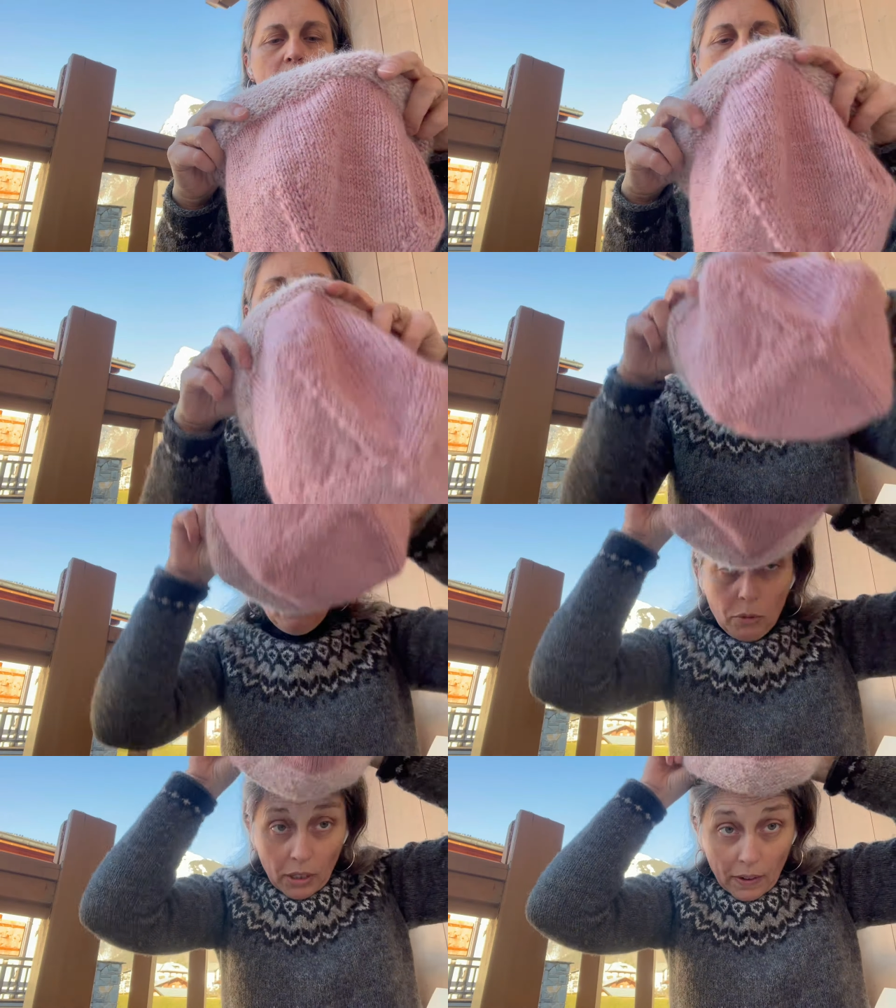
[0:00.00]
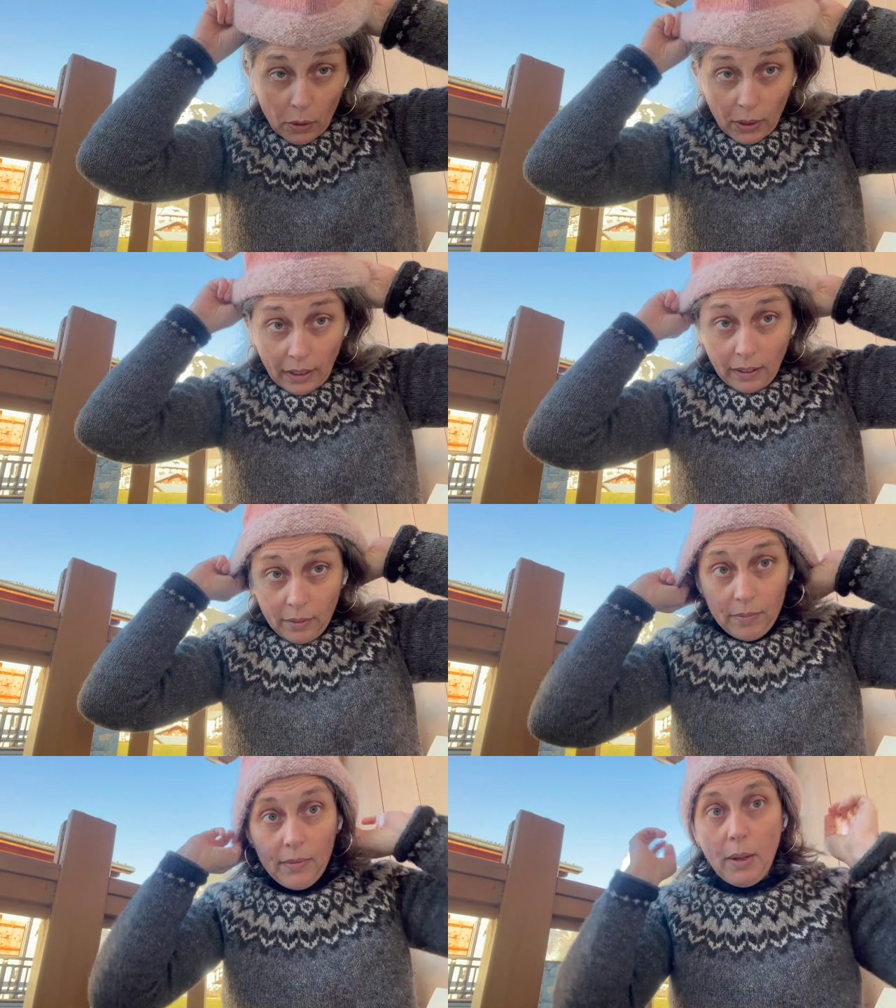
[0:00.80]
Je divisais mon travail en
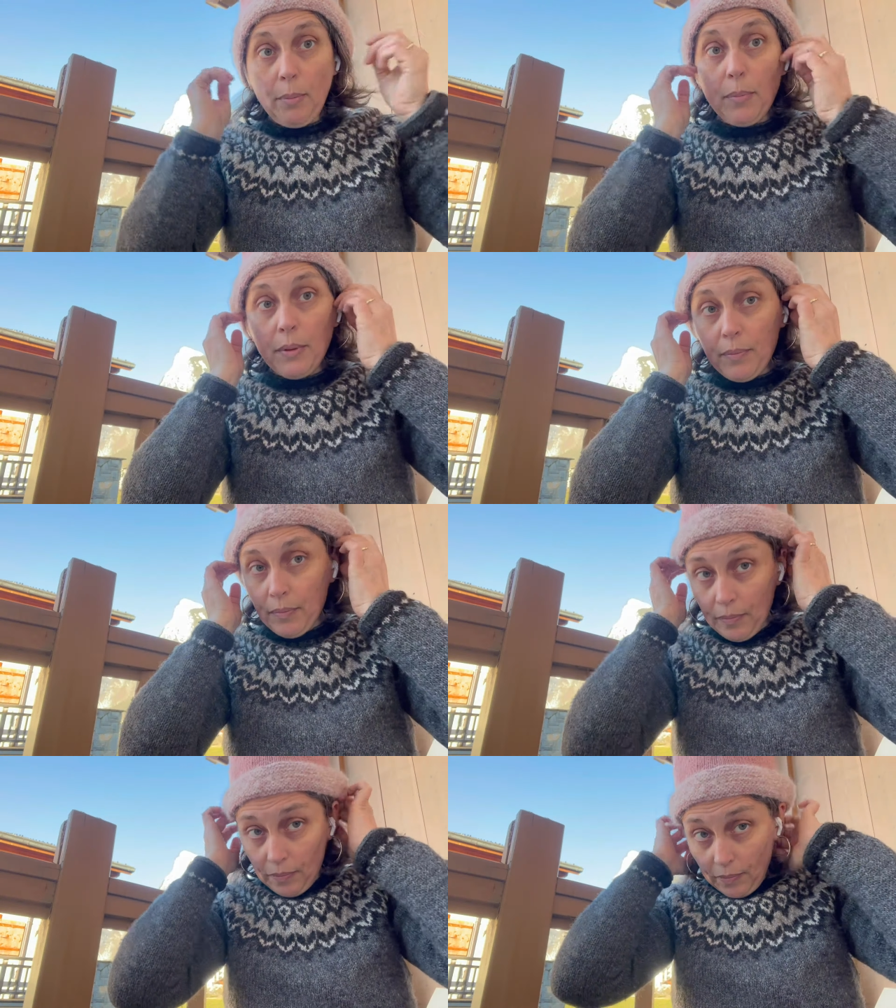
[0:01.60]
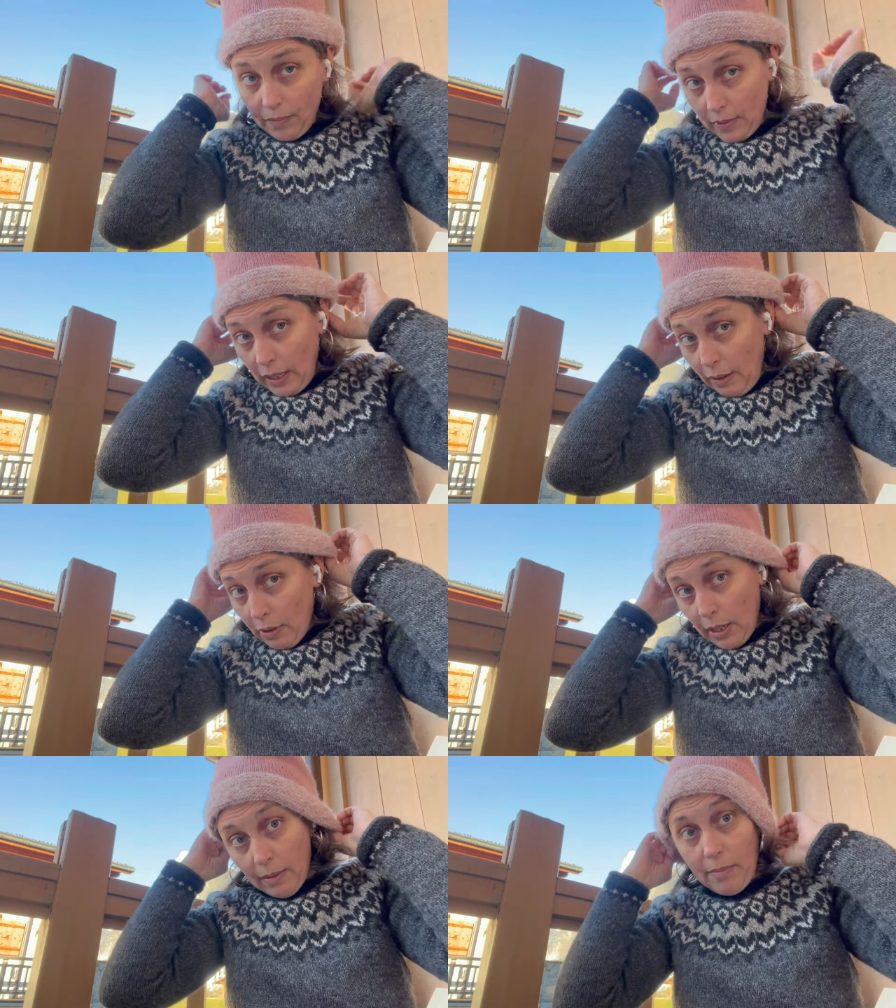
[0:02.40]
quatre. Hop, et
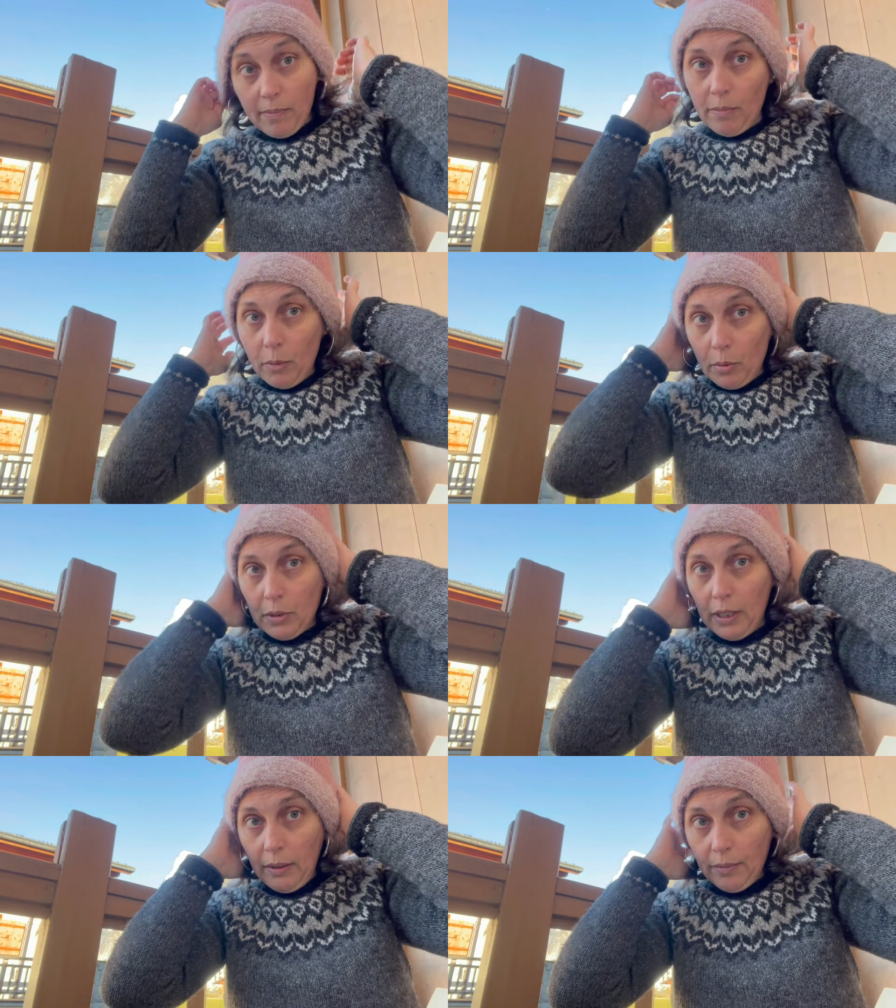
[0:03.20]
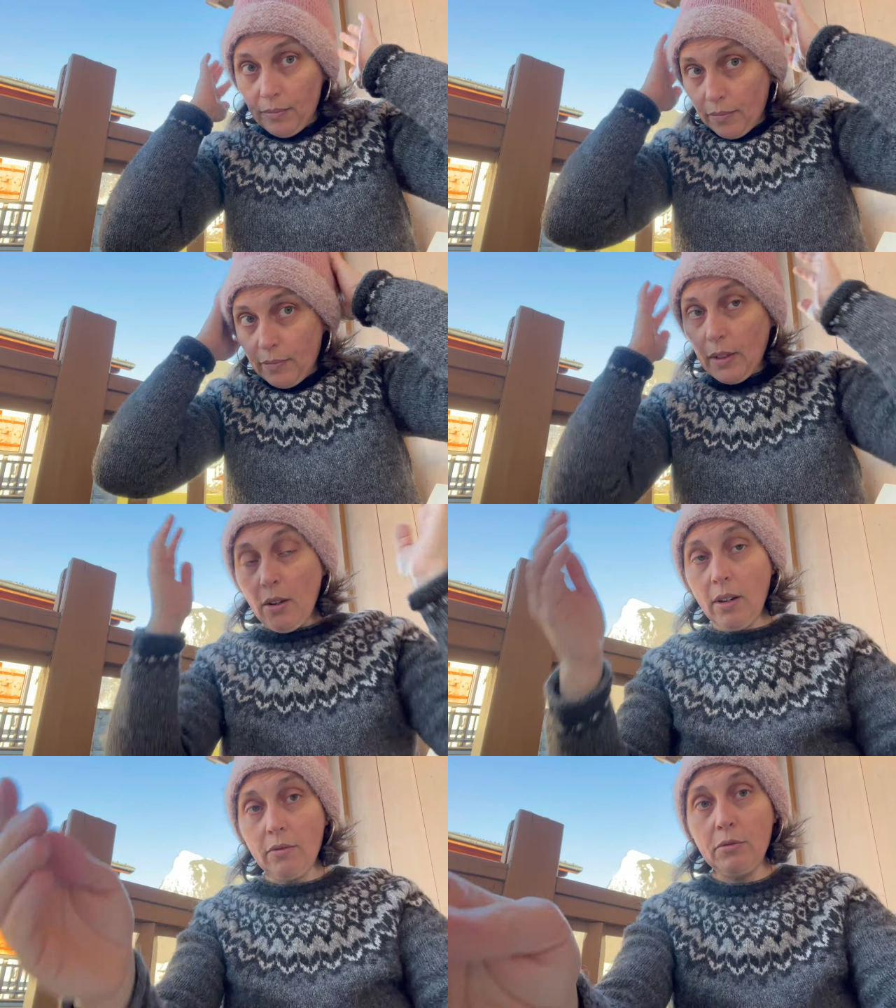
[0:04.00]
voilà mon bonnet.
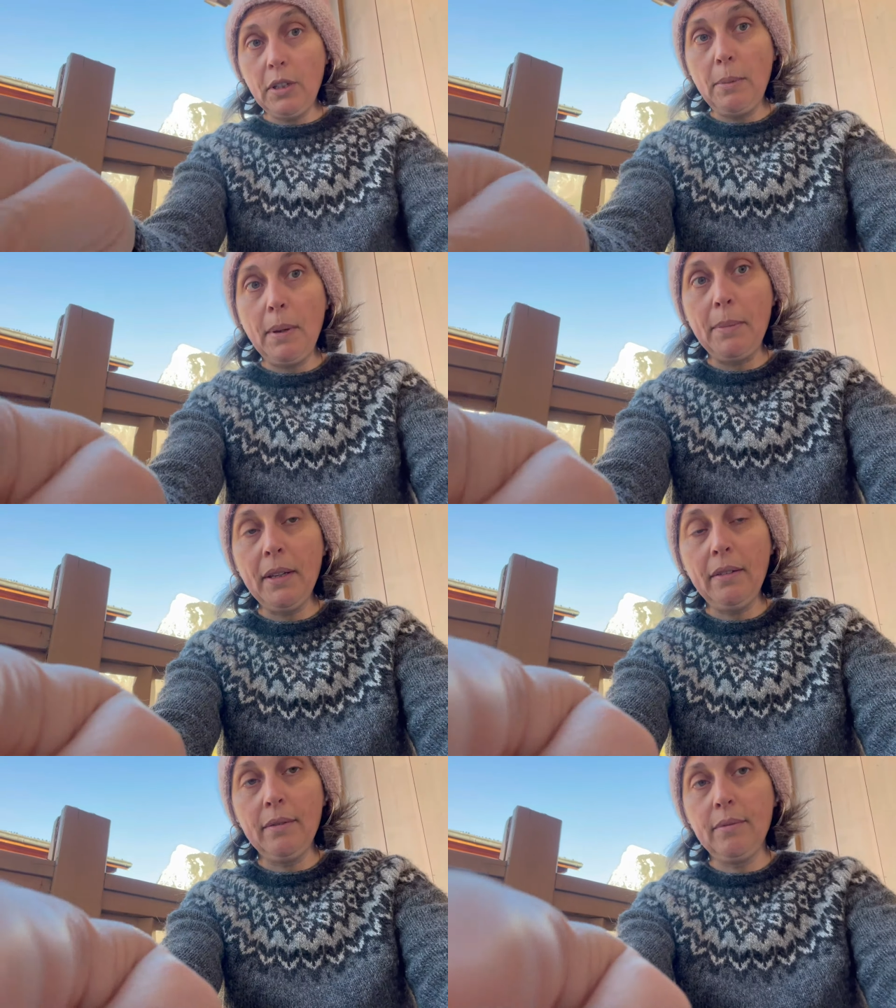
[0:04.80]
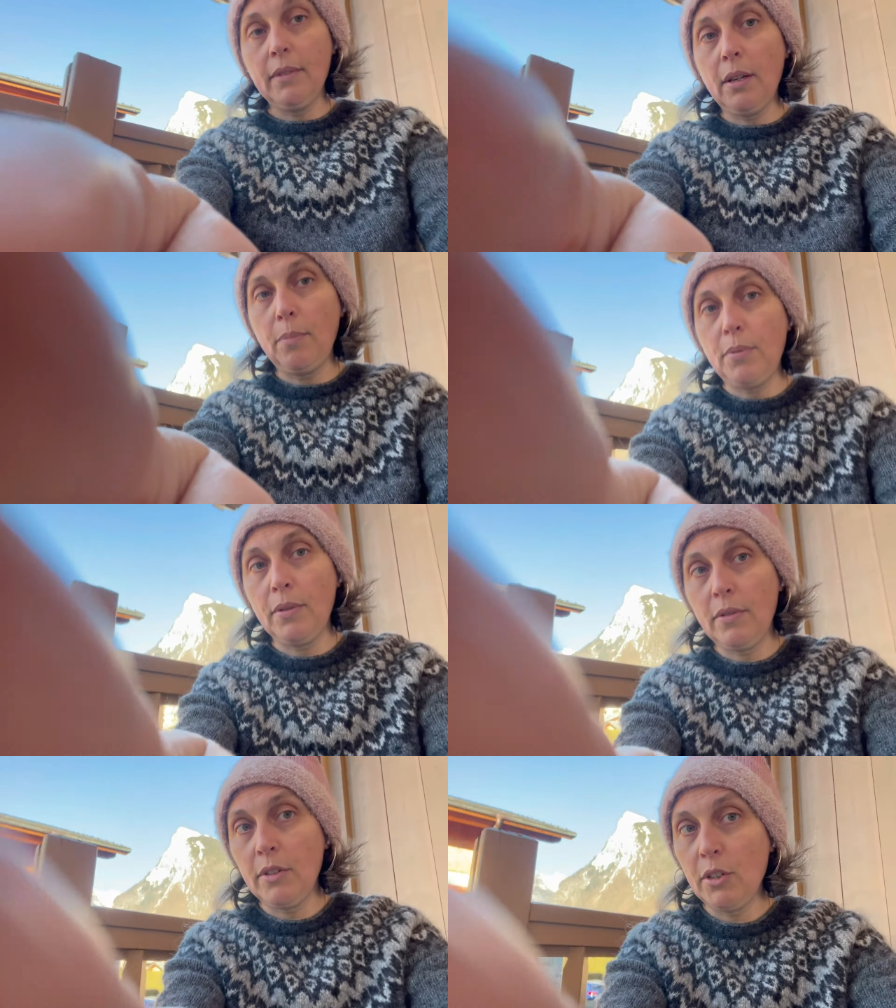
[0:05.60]
Alors là, vous voyez pas bien.
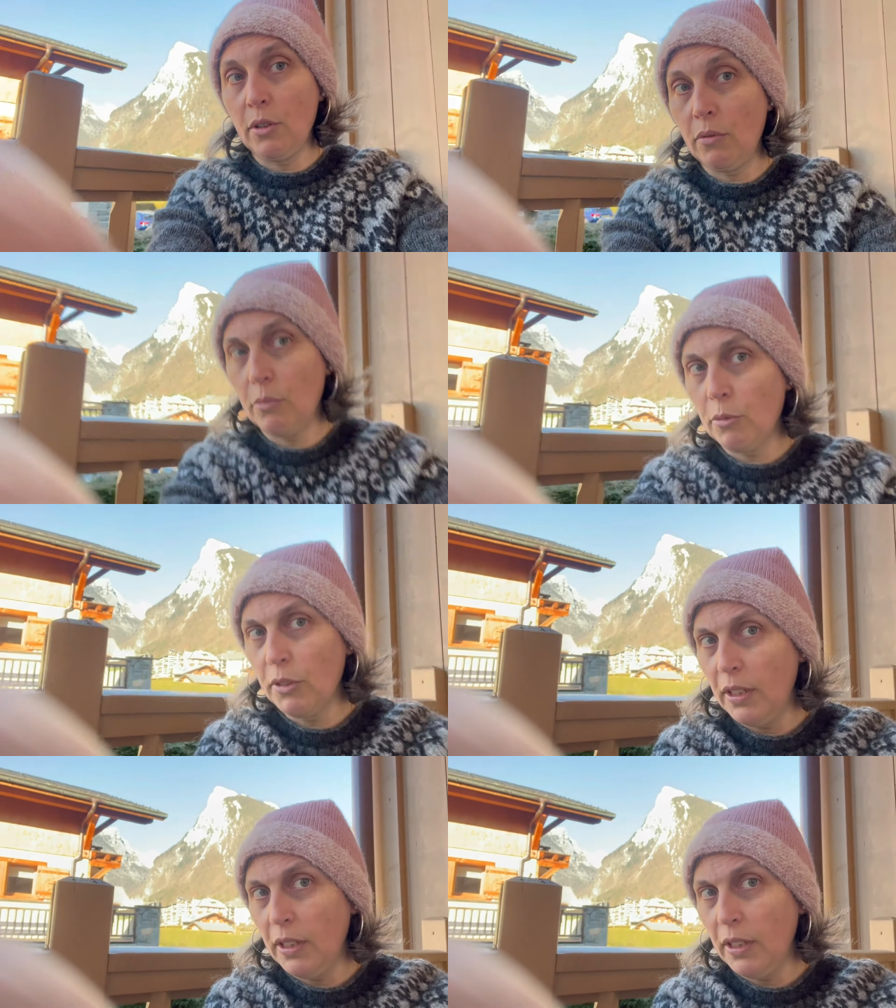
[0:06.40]
je vais vous